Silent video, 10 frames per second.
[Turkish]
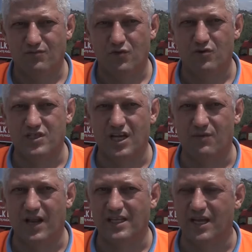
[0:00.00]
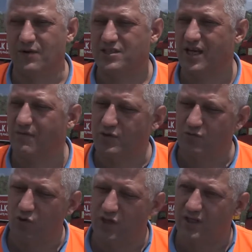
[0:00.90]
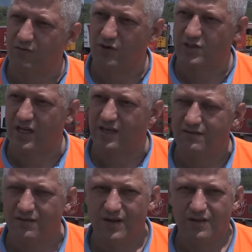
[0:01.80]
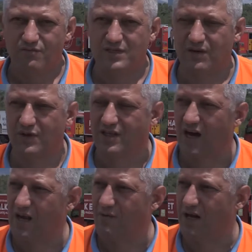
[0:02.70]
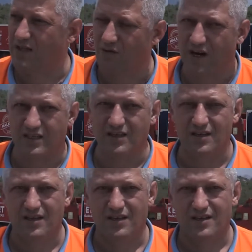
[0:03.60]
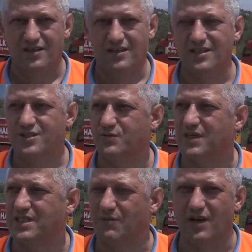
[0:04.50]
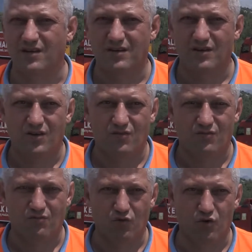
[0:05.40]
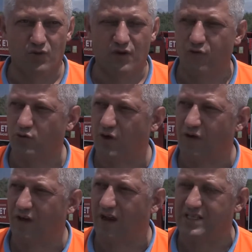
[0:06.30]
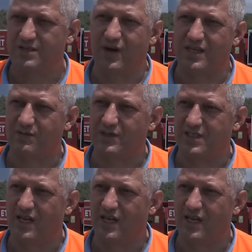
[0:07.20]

Büyükşehir Belediye Başkanımız Muhittin Böceğin bize bir talimatı vardı. Hiçbir zaman bunu bir fotoğraf karesi malzemesi